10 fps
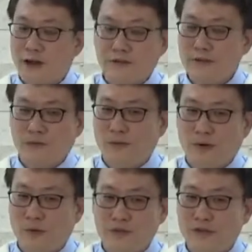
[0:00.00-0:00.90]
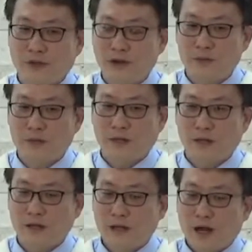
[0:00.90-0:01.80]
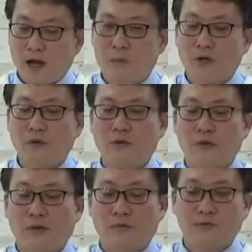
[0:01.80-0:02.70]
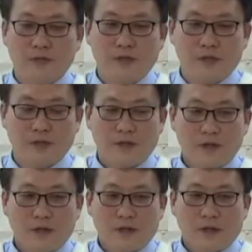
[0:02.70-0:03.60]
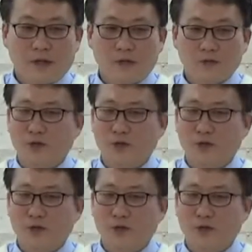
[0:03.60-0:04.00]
아니에요. 오래 걸리는 시간 아닙니다. 아마도 여러분들이 어,